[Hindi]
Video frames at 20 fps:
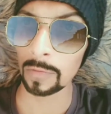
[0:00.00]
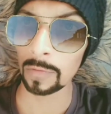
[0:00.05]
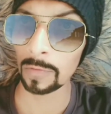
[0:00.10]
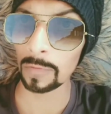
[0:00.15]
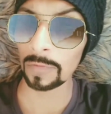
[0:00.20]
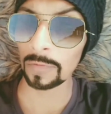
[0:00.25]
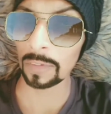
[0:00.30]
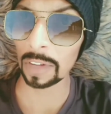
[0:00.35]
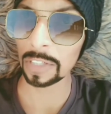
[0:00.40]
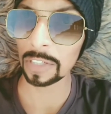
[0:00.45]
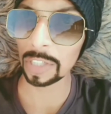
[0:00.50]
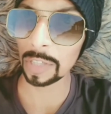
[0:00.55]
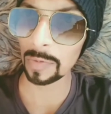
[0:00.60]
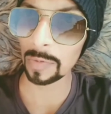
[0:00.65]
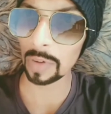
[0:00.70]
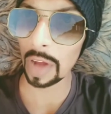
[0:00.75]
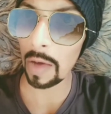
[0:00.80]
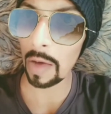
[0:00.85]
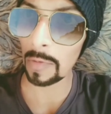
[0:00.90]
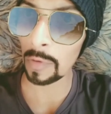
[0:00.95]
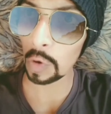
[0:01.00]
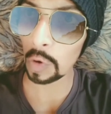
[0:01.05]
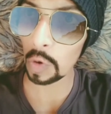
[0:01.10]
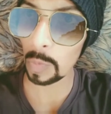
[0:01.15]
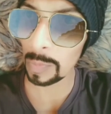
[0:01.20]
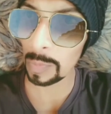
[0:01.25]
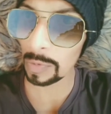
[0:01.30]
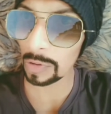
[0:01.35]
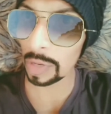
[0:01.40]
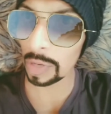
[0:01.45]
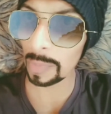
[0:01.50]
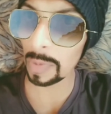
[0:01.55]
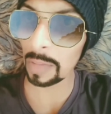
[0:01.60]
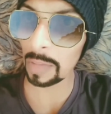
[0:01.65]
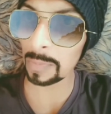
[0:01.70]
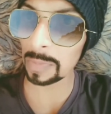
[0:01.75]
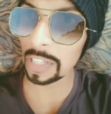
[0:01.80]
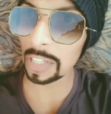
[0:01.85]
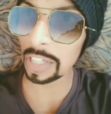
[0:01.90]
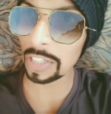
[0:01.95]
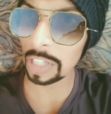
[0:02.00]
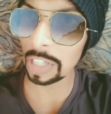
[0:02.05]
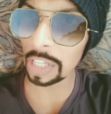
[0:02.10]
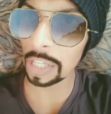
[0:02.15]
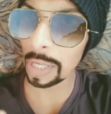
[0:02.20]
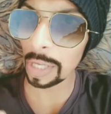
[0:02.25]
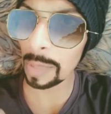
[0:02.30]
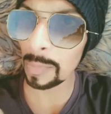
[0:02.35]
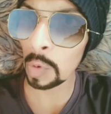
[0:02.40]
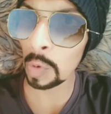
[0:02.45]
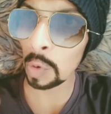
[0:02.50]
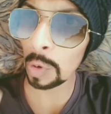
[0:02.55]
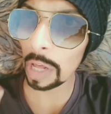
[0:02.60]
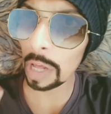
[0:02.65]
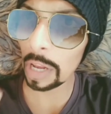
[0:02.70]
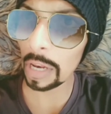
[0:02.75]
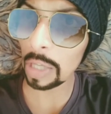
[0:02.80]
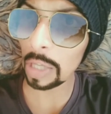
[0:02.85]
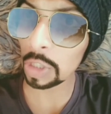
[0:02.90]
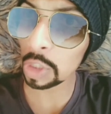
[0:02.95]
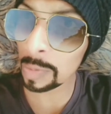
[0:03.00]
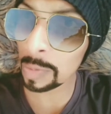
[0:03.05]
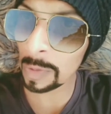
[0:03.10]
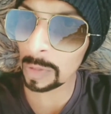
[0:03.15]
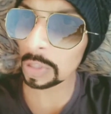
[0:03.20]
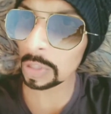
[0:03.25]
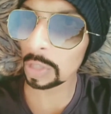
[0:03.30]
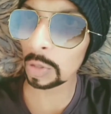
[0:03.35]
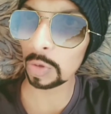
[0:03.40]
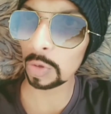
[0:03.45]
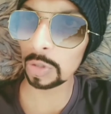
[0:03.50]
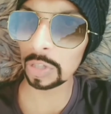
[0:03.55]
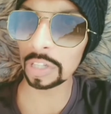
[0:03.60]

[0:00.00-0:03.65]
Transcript: फिर जब रावण को ये बात पता चली कि मोना लक्ष्मण से दोस्ती